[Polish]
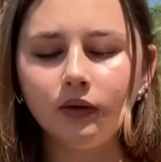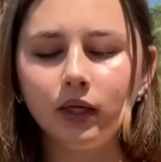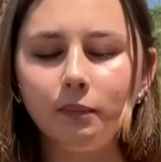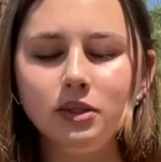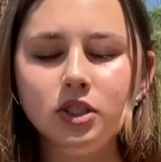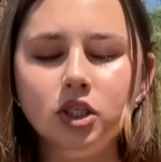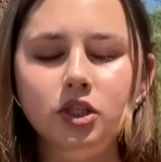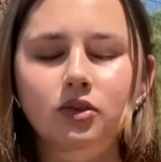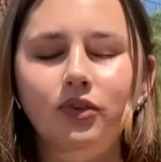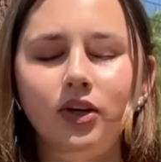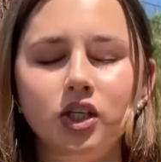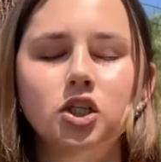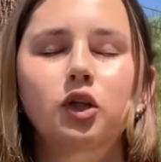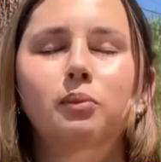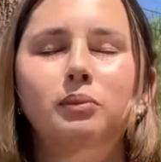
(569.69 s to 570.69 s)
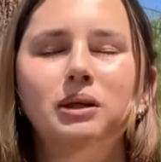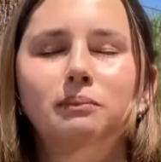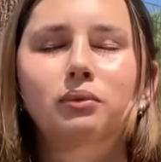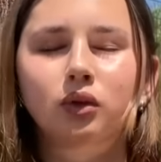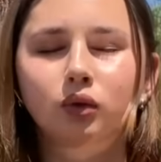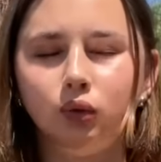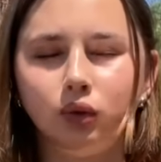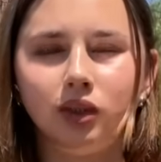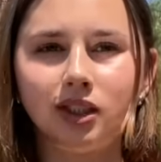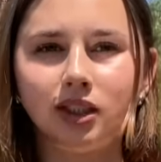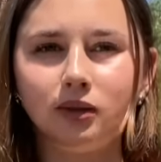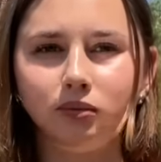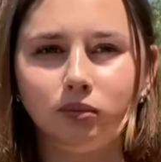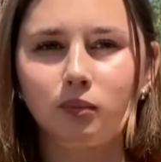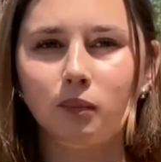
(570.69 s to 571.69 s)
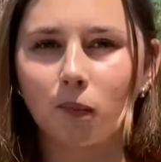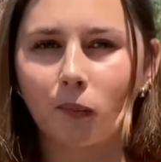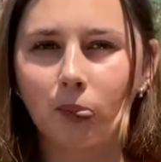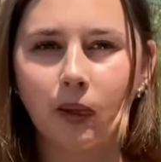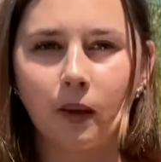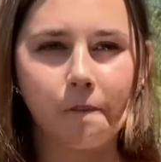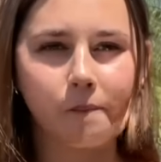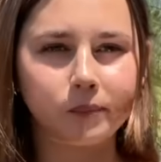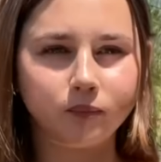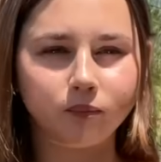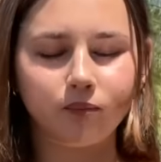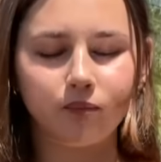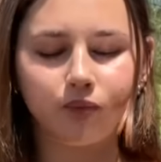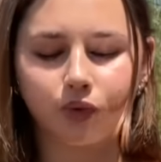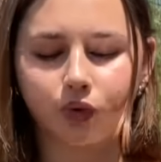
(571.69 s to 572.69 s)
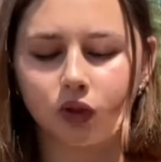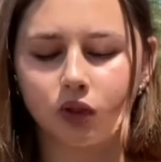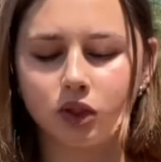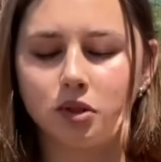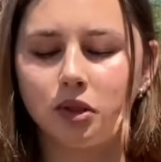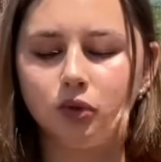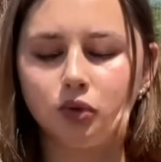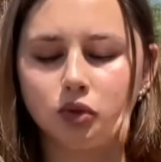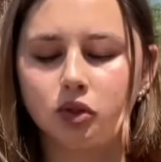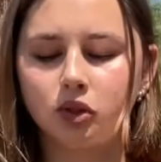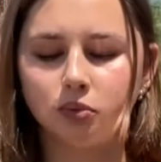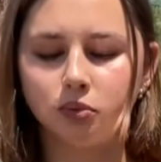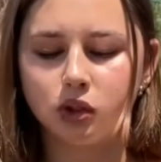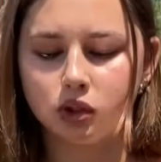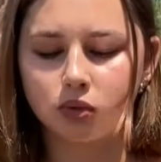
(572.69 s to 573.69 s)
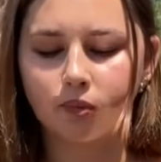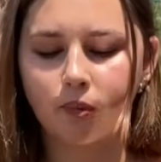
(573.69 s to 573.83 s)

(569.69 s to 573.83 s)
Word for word: Jak ma się świeże, dobre produkty, to nie trzeba dużo robić.